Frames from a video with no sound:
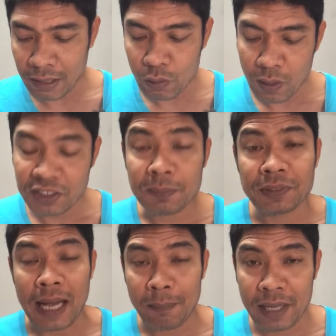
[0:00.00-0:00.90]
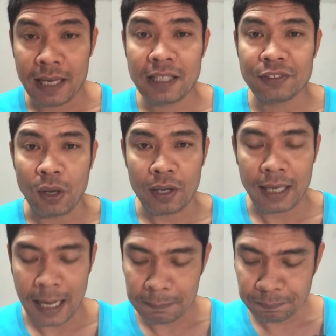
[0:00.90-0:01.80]
สาวหรือว่า 13 เหรียญรีสอร์ท
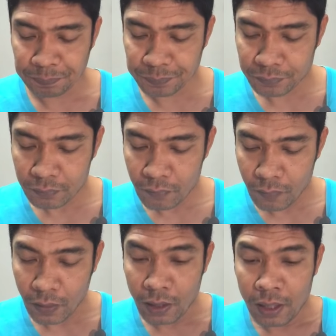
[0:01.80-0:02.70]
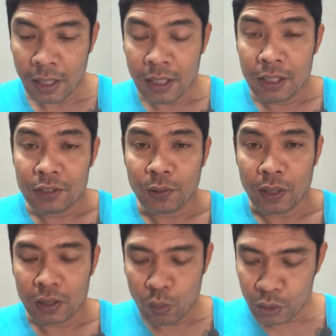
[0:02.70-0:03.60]
นะครับส่ว
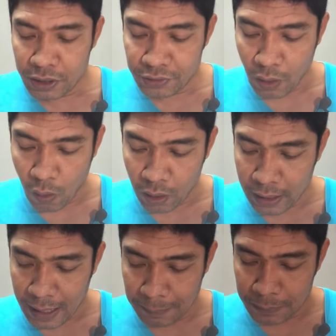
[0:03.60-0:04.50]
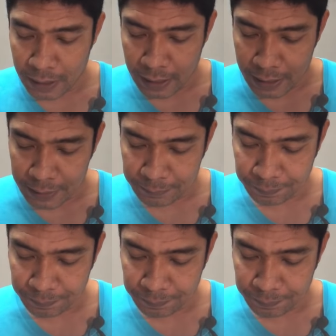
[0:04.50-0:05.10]
นคู่ที่2นะครับอ่า